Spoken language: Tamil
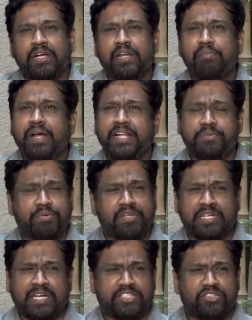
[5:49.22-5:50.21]
இல்லை மேனேஜ்
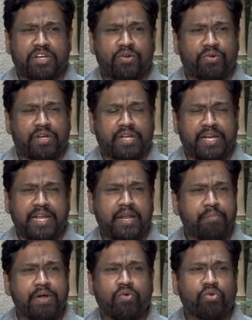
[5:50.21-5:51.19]
பண்ணுறது கஷ்டம்லாம் ஒன்றும் இல்லை
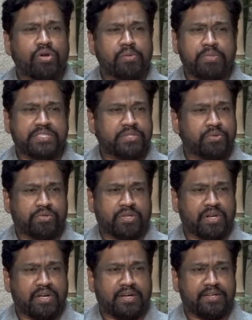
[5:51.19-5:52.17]
எல்லாருமே அவங்களோட பெஸ்ட்டு
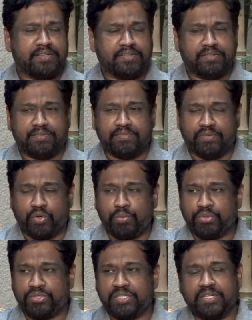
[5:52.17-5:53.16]
கொடுத்துருக்காங்க
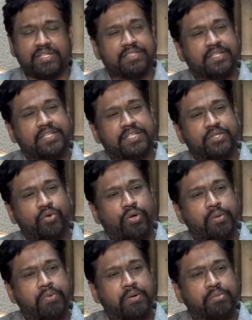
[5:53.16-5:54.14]
ரோபோ சங்கர் சதீஷ்
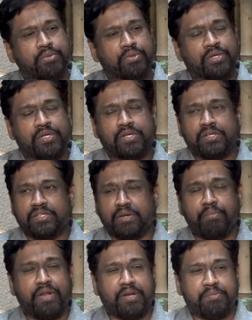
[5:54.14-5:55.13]
யோகி பாபு
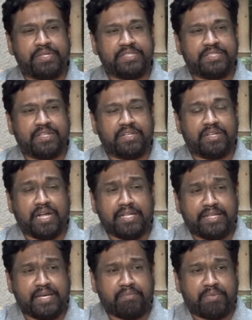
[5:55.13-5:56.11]
தம்பி ரமேஷ் சார்
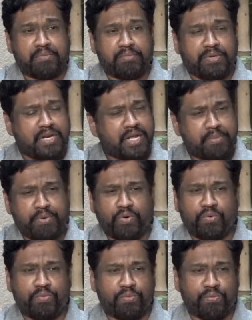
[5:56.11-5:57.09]
ராதிகா மேம் எல்லாருமே
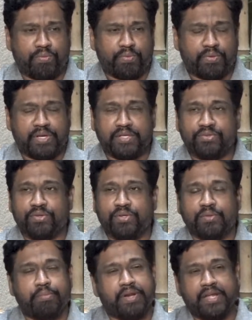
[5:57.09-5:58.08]
ஒரு என்ன
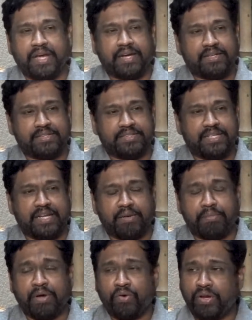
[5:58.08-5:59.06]
சொல்கிறது பெரிய ஆக்டர்ஸ்
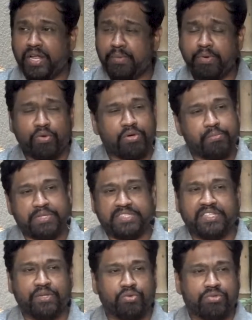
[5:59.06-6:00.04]
எல்லாருமே அவங்க எல்லாருமே அவங்களோட
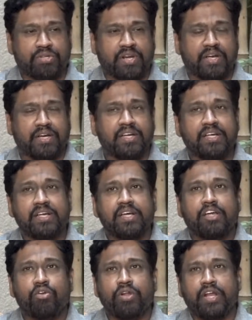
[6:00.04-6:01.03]
பெஸ்ட் எனக்கு கொடுத்துருக்காங்க
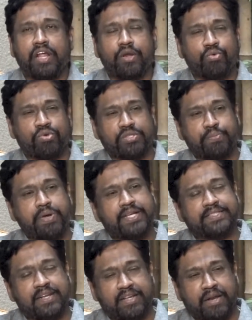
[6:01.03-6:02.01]
இன்னொன்று எல்லாருக்கும் ஒரு
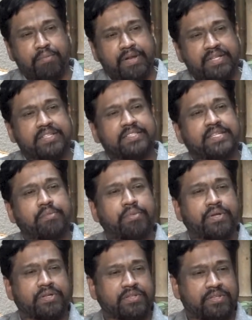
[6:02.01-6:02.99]
ஸ்பேஸ் இருக்கிற மாதிரி தான்
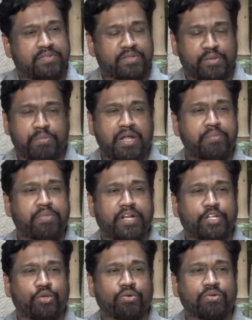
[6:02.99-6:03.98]
ஸ்கிரிப்ட் வந்து பிளான்
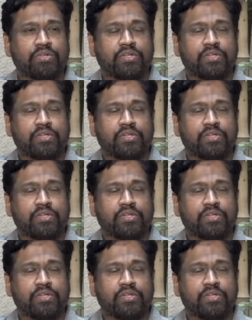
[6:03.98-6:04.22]
பண்ணியிருந்தோம்